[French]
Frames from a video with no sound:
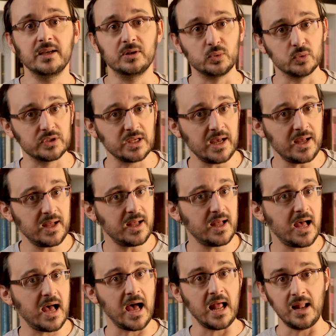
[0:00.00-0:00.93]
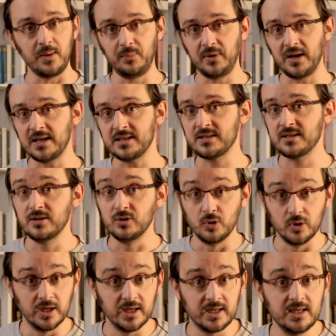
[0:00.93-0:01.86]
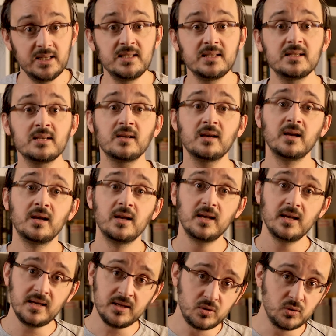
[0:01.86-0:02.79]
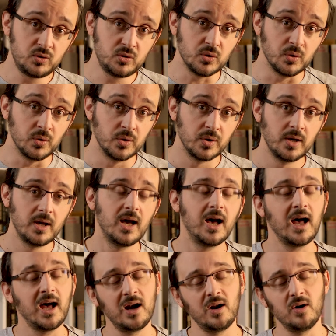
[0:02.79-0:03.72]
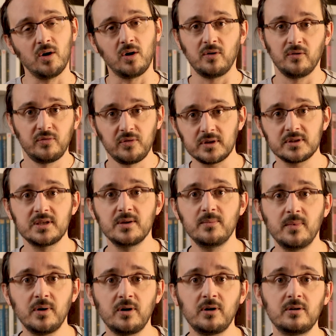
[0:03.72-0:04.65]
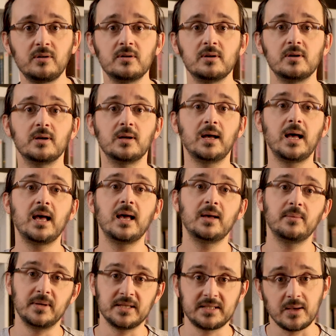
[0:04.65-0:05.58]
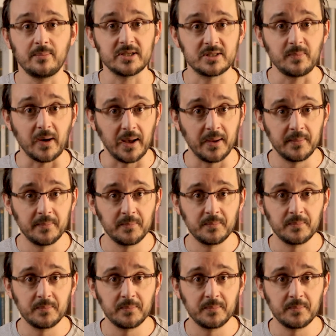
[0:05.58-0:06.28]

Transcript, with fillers: Et tout ça à la place de l'Église et de Dieu. Alors forcément, eh ben, ça passe pas.